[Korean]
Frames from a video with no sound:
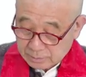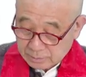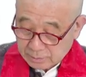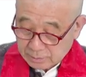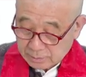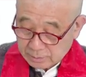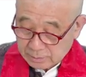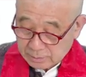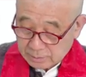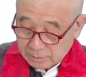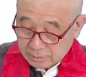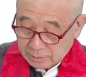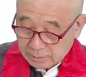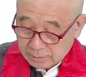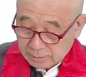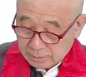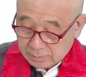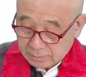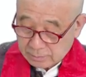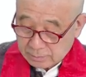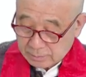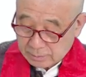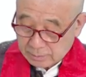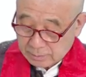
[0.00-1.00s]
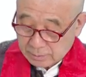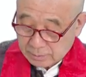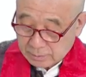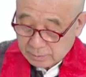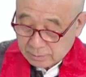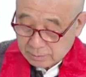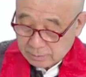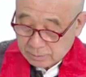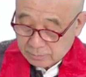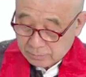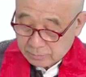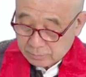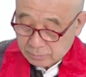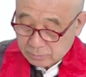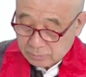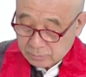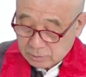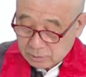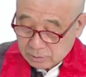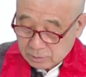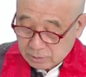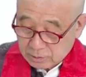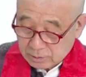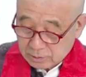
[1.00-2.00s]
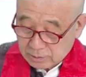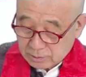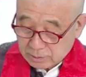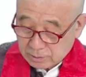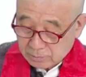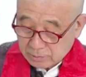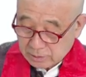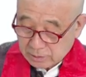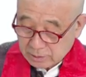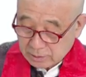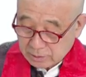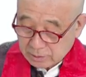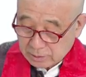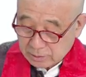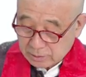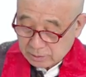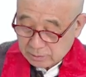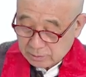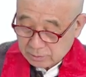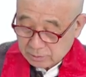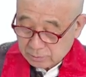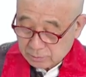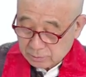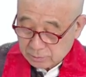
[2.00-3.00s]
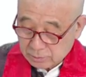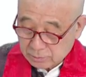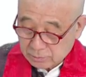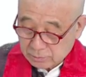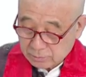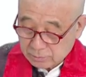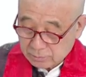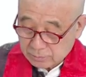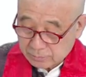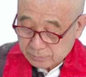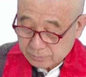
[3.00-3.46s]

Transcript: 그 이제 뜻이 이제 명확해지는 거죠.